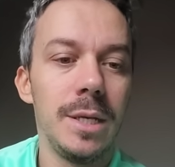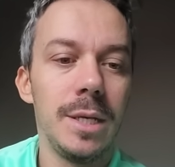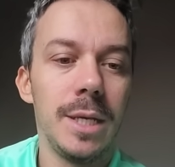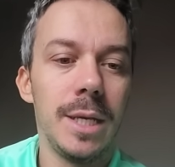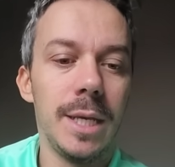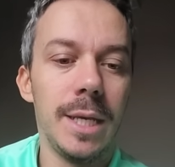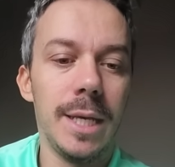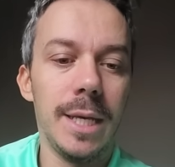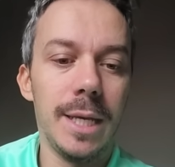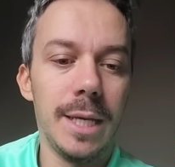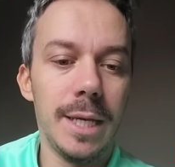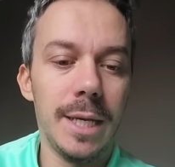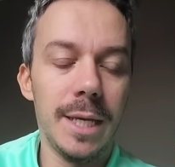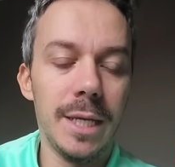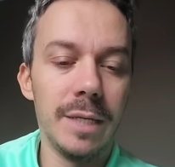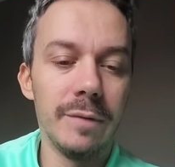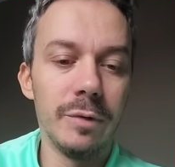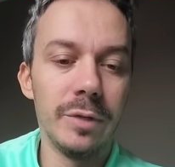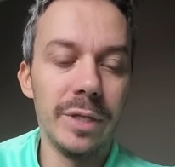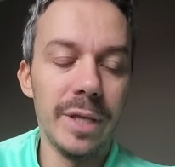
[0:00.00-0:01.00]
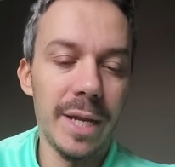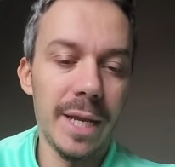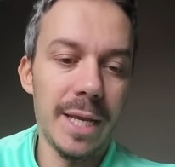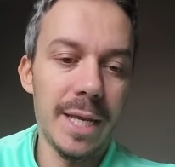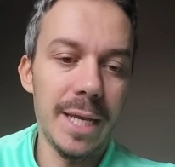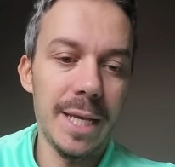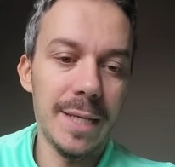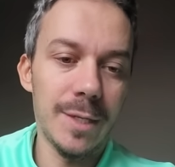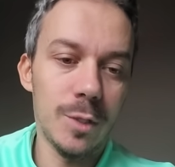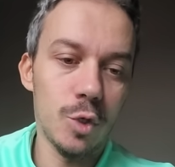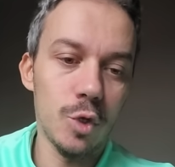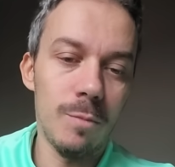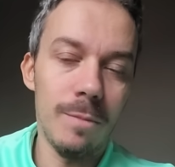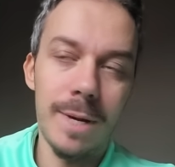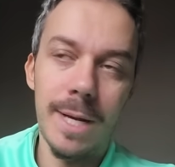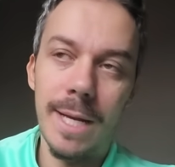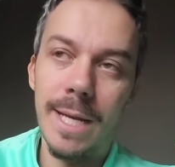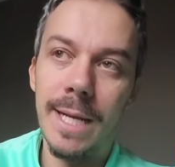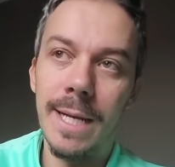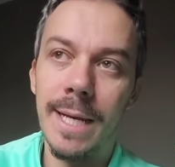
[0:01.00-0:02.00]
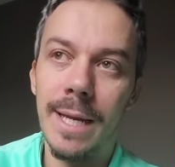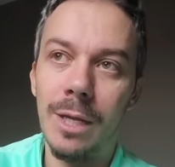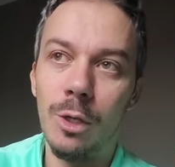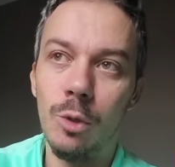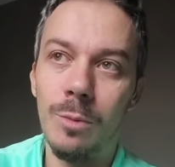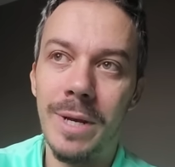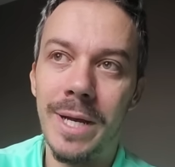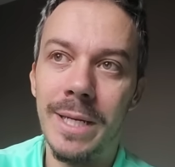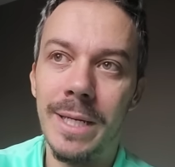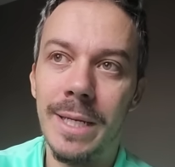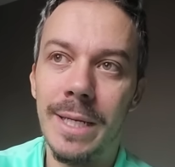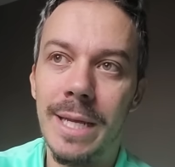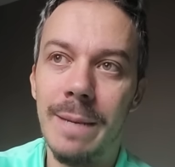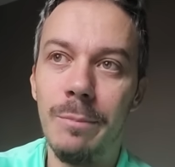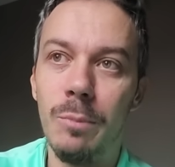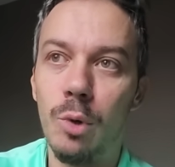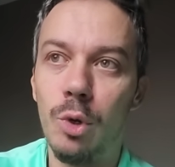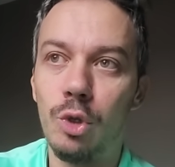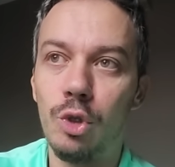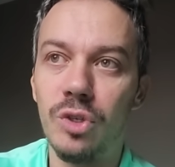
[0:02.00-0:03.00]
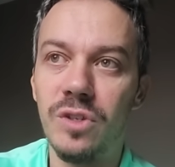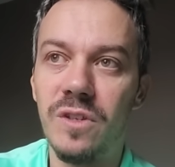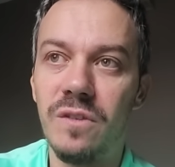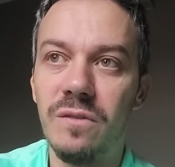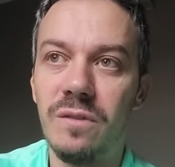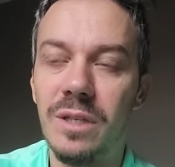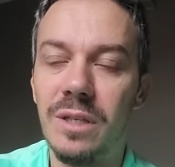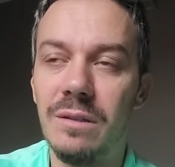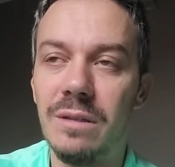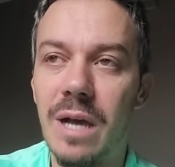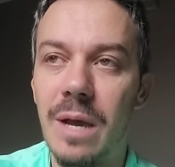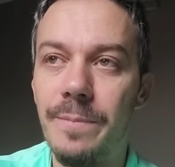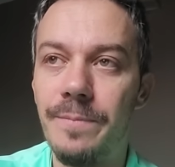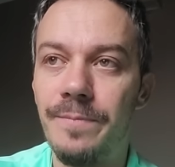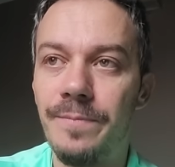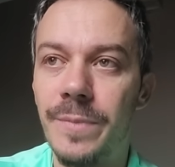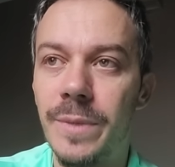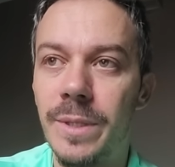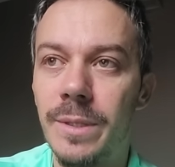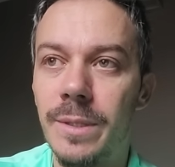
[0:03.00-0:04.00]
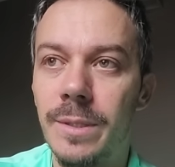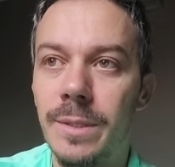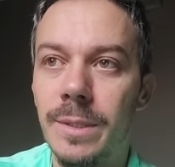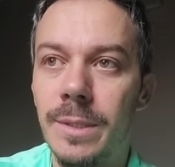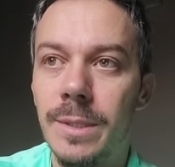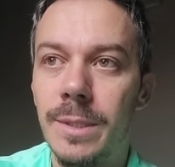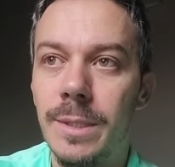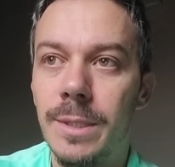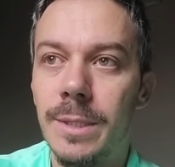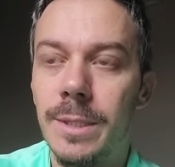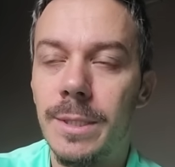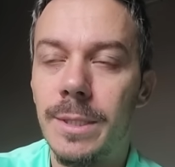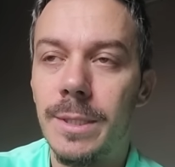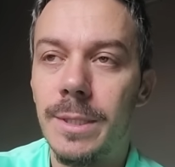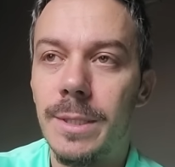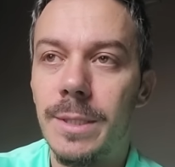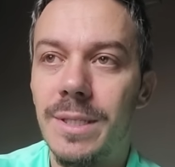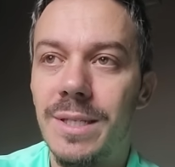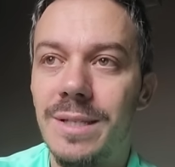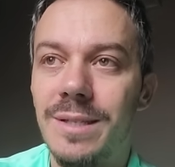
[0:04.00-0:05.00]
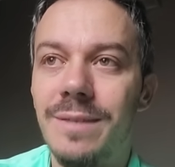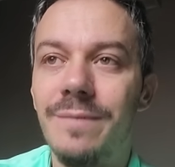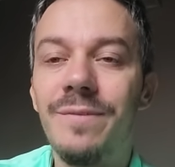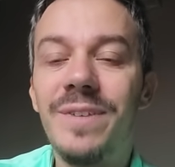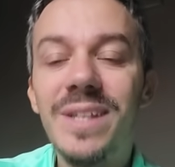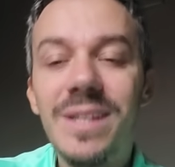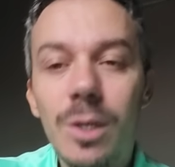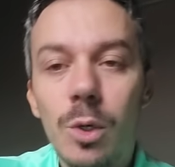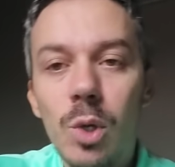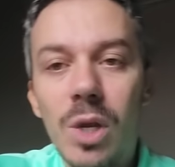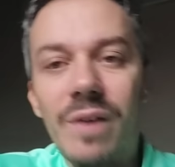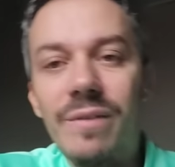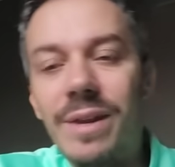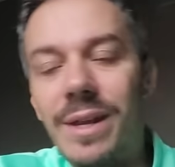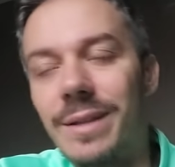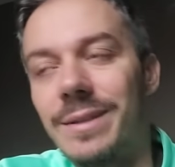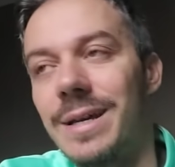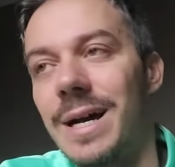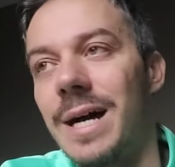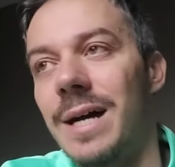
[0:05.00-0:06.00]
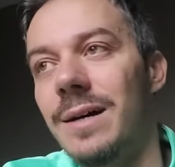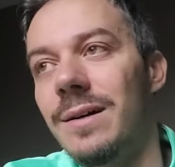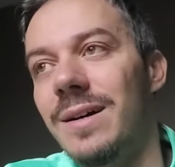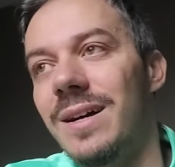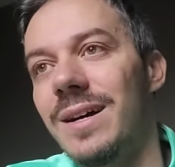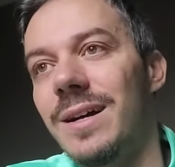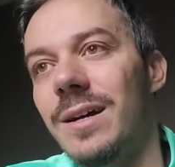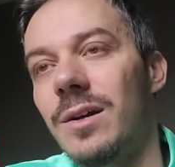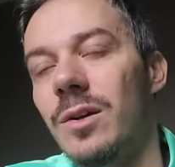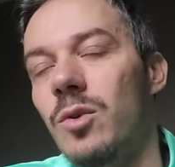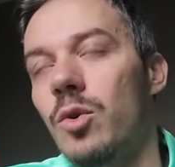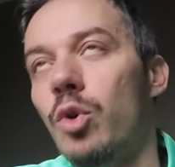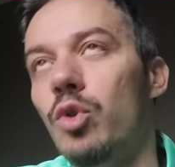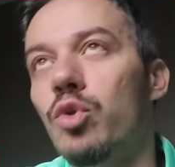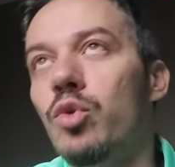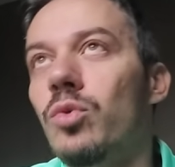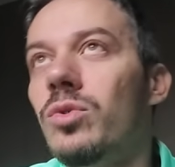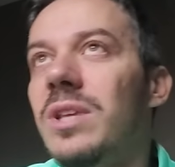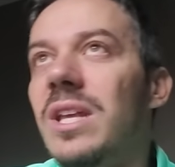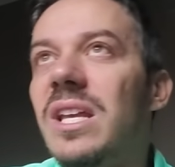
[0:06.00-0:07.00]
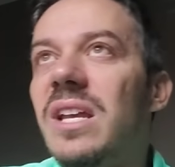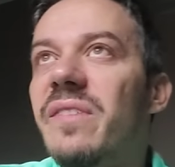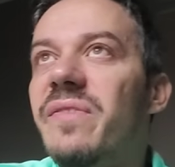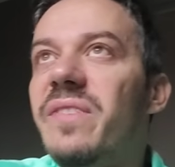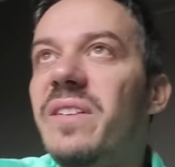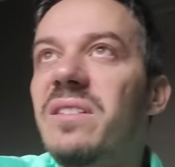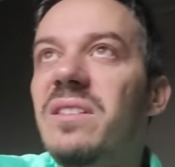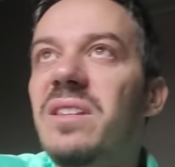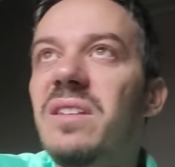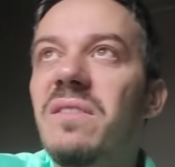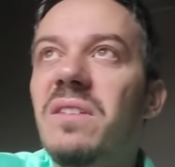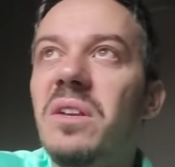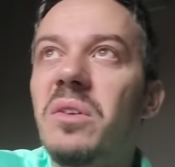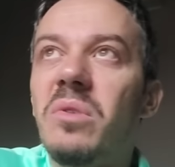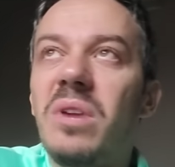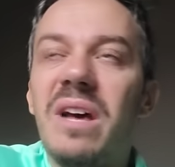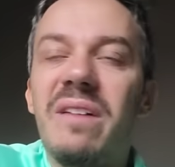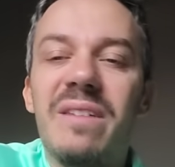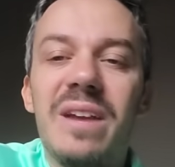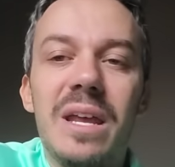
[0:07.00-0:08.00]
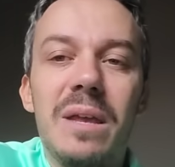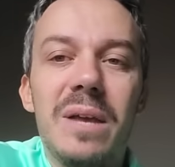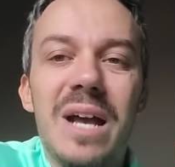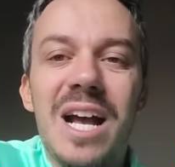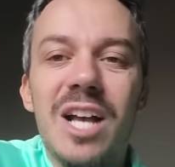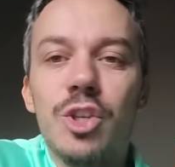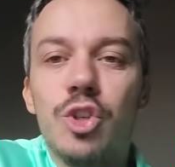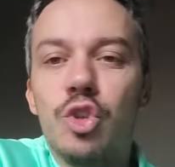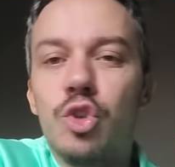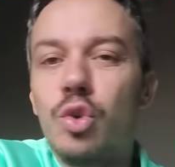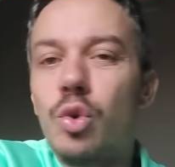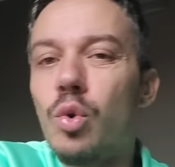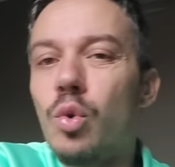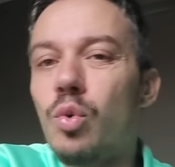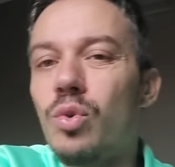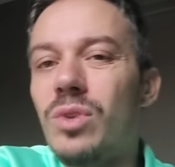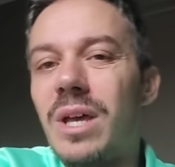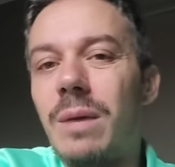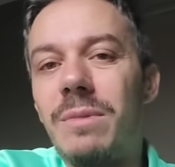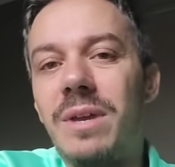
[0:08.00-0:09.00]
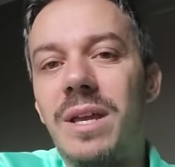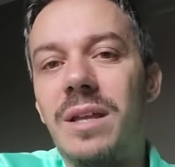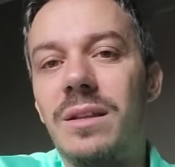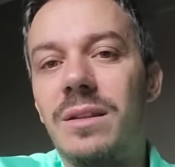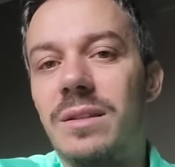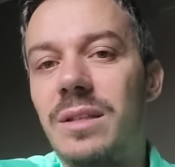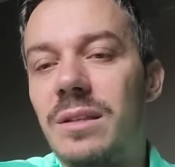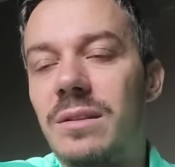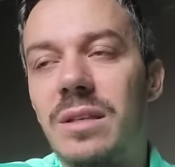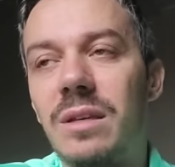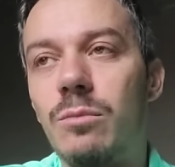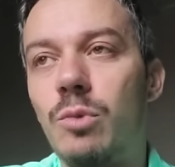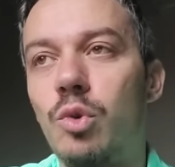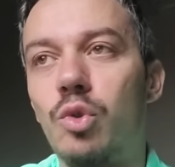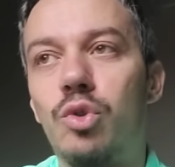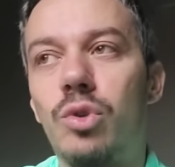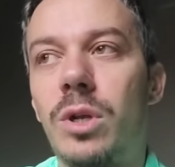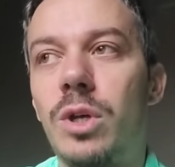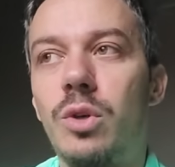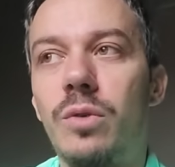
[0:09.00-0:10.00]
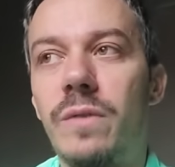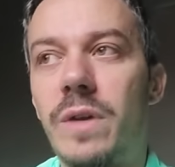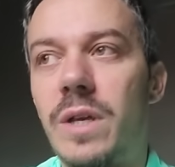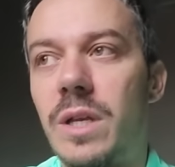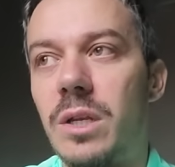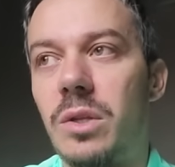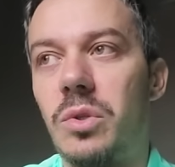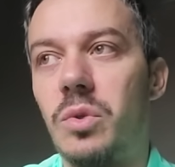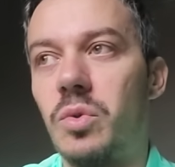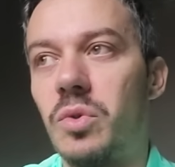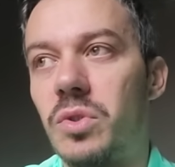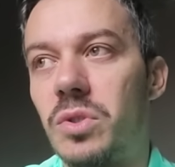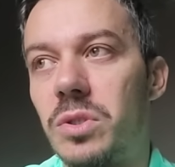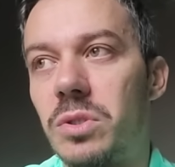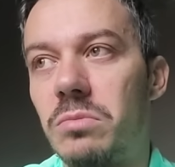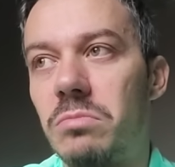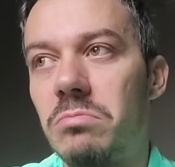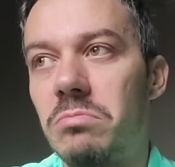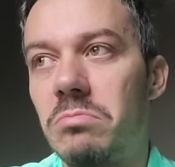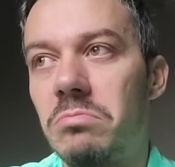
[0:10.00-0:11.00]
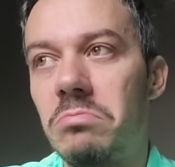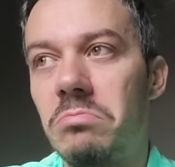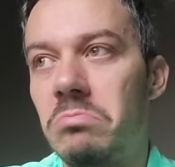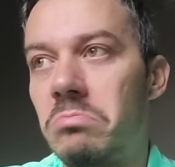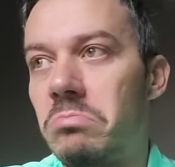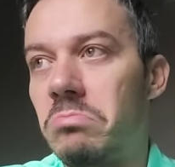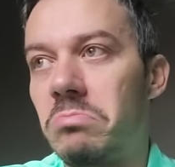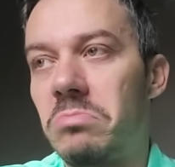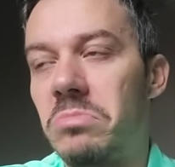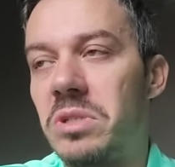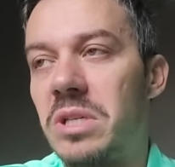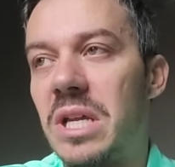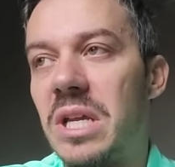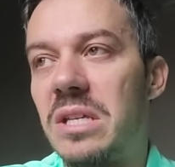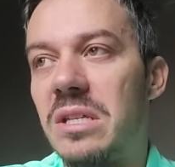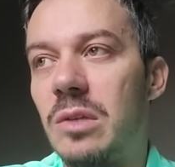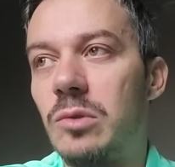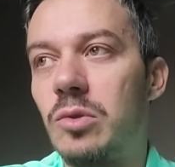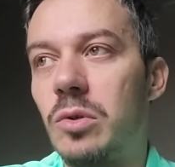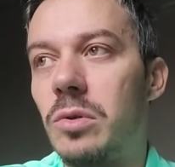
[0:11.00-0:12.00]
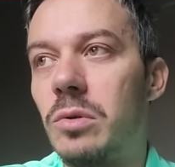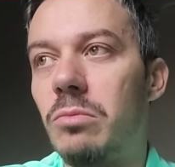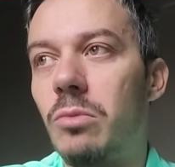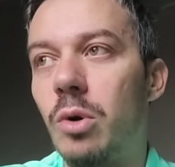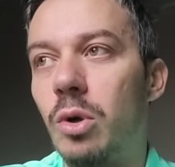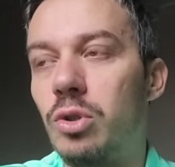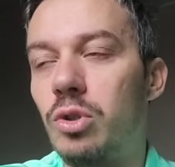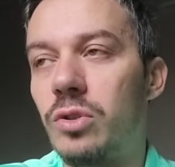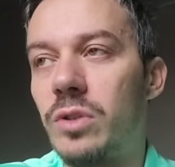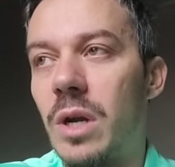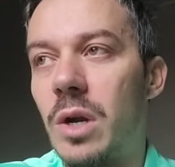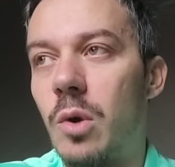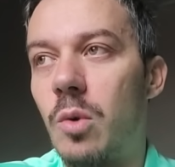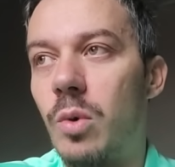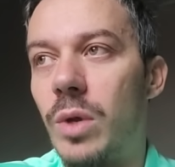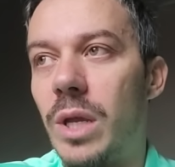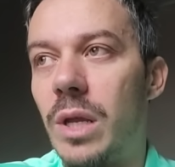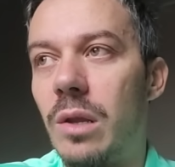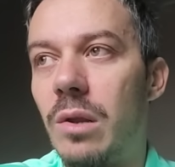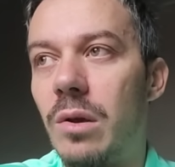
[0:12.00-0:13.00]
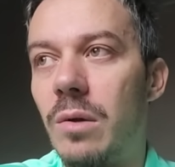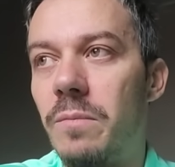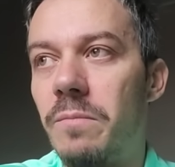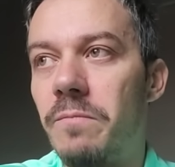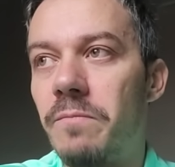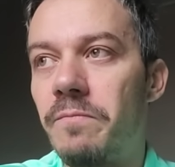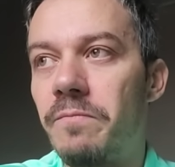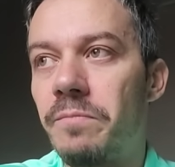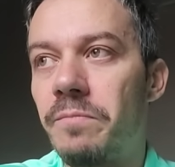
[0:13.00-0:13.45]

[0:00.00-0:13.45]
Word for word: e, e, devo dire che insomma la gara di domani è molto sentita. Vi dico la verità, con tutti gli effettivi non avrei assolutamente temuto la Juventus, sarei stato molto tranquillo